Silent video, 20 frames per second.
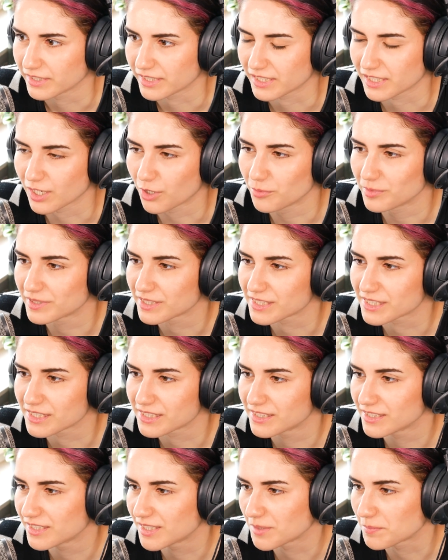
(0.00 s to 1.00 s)
Ich glaube, das
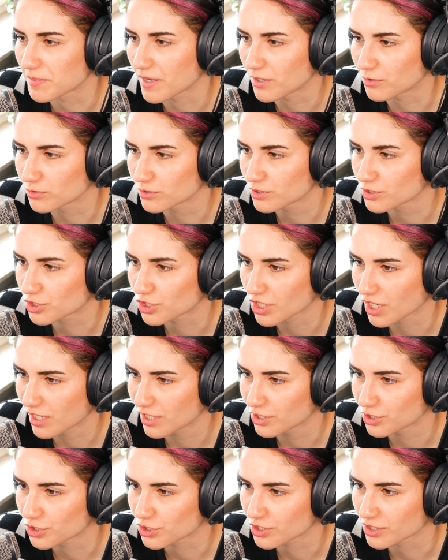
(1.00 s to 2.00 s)
ist nicht die
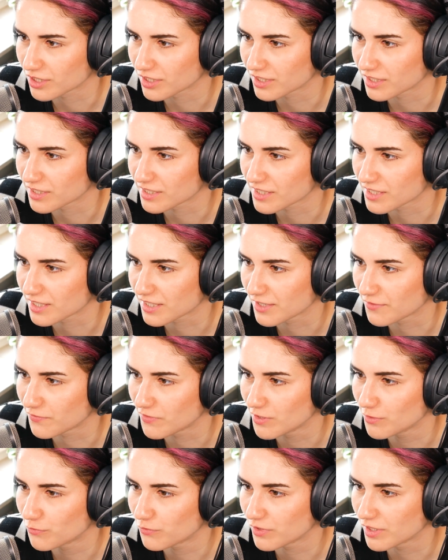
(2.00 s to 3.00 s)
Pausen-Challenge, sondern das ist die
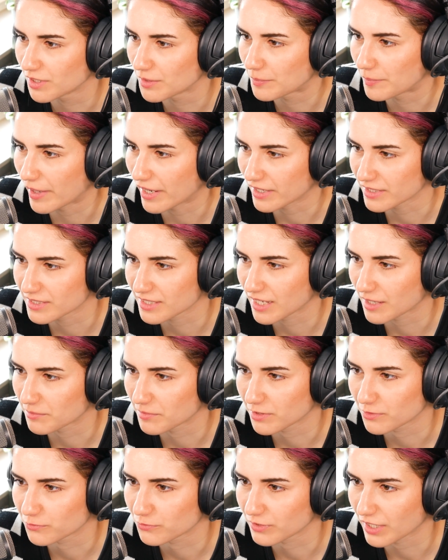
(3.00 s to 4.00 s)
Wie viele Bugs kann
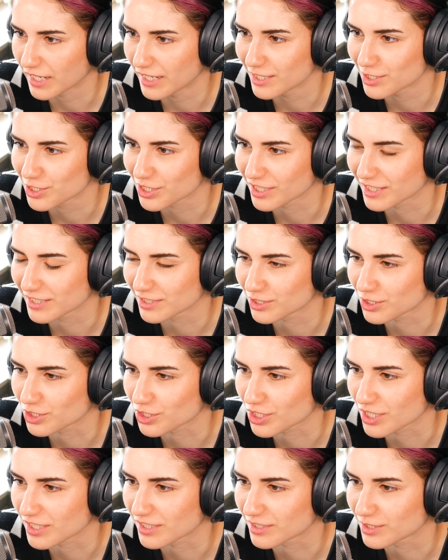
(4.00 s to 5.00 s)
man
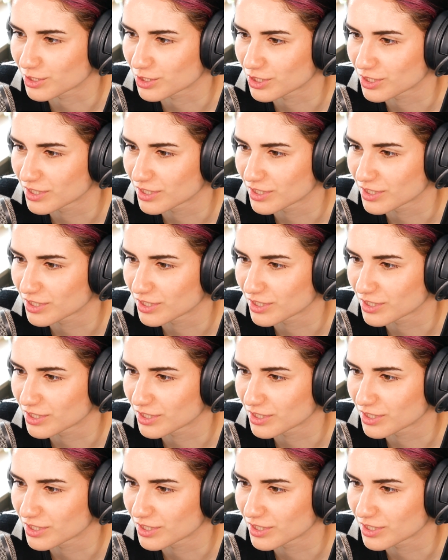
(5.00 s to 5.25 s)
freischalten-Challenge.